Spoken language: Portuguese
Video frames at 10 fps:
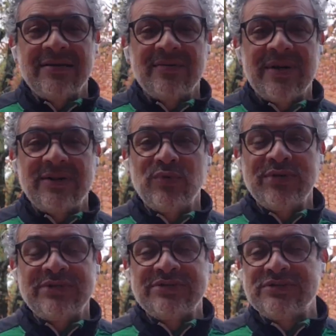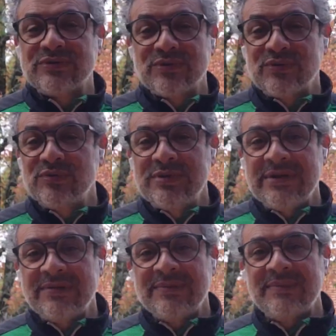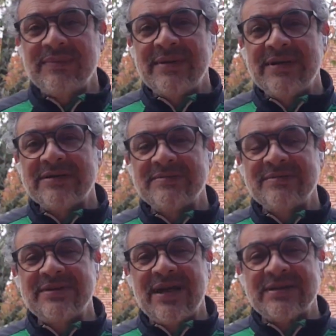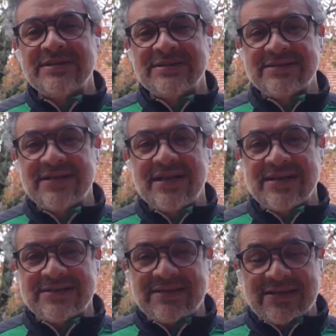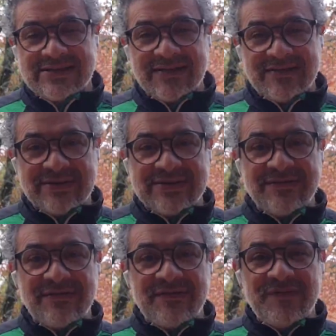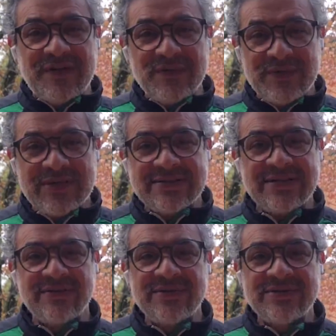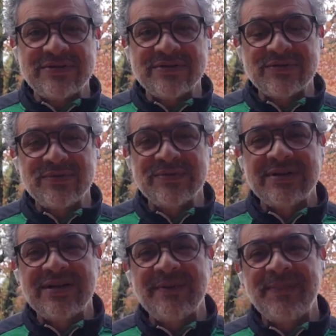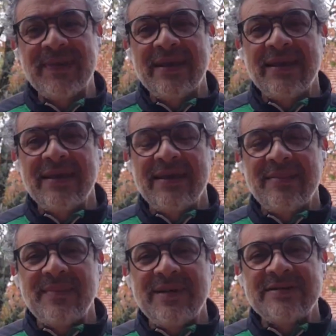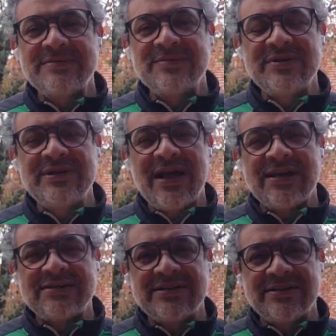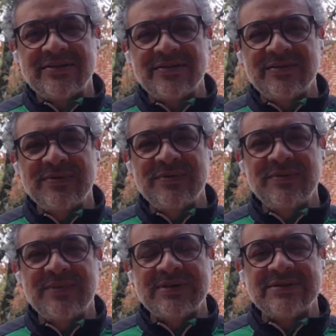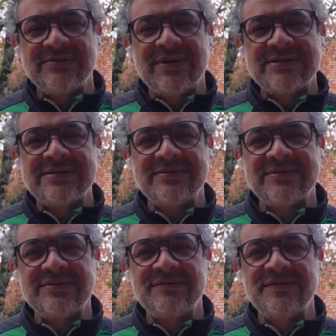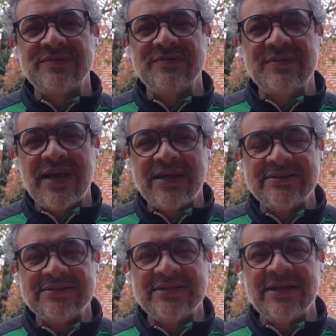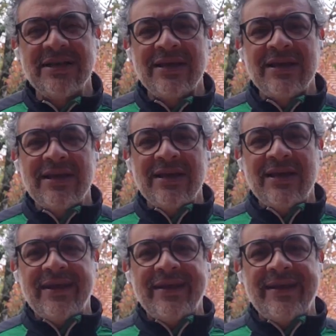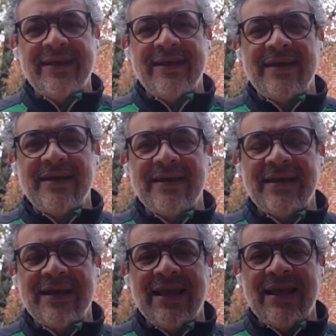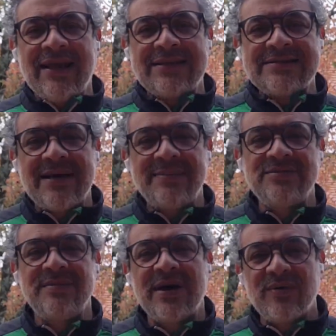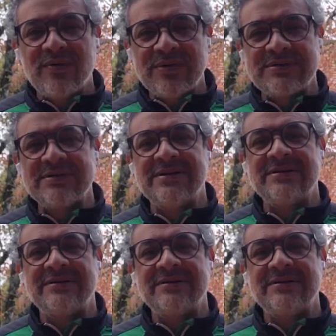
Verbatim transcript: uma noite escura, mesmo que haja essa, essa, esse frio dessa noite escura, né? mesmo que haja toda uma situação de dificuldade, é, ela sabe de uma coisa,